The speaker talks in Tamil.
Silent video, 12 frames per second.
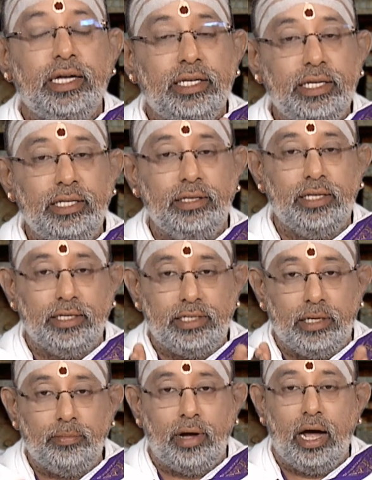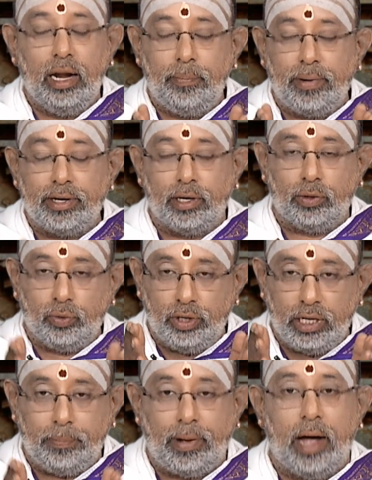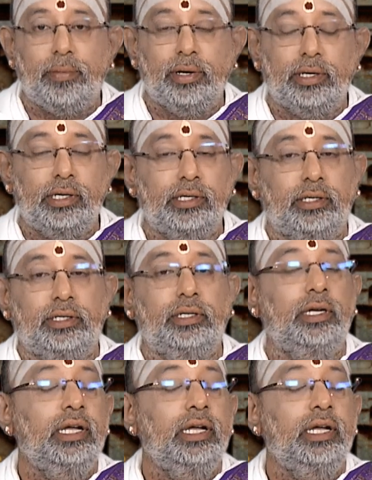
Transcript: இந்த ஜென்மாவில் பண்ணக்கூடிய பாவங்களுக்கு